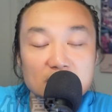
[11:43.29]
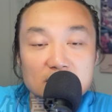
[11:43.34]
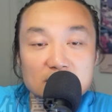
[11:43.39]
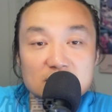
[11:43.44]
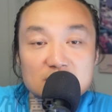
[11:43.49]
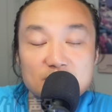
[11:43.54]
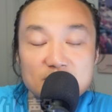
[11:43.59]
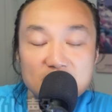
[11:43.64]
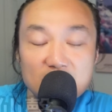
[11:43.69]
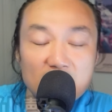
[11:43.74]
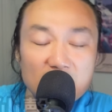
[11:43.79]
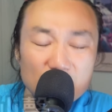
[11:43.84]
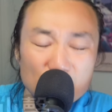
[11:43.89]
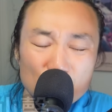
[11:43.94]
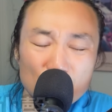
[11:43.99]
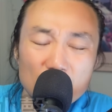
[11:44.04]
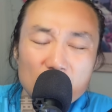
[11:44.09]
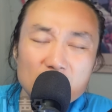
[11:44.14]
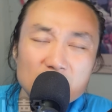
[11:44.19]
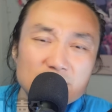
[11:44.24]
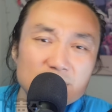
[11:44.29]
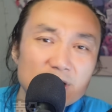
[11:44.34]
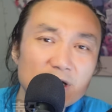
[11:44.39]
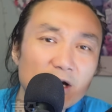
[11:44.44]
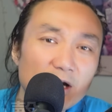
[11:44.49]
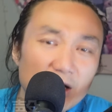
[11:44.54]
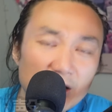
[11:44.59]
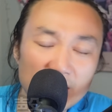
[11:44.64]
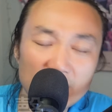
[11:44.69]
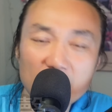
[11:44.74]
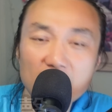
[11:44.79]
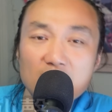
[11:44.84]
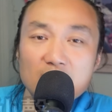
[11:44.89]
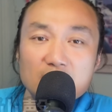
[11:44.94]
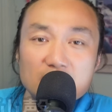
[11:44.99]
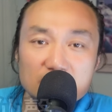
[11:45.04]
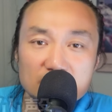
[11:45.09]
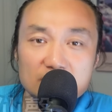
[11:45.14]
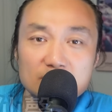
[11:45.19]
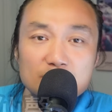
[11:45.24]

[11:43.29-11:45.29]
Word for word: 日本的很多这个